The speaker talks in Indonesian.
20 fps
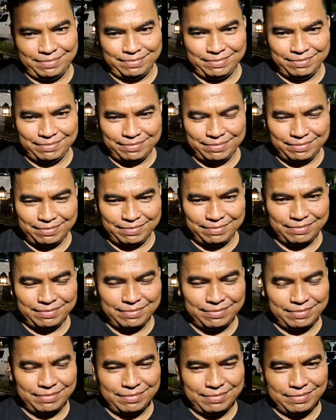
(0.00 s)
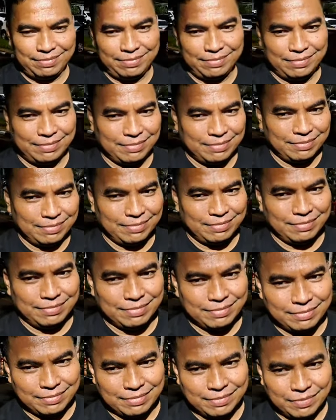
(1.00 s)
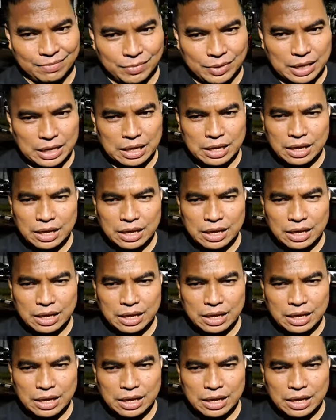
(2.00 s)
Nah, Bang Adibal kalau secara nggak langsung memang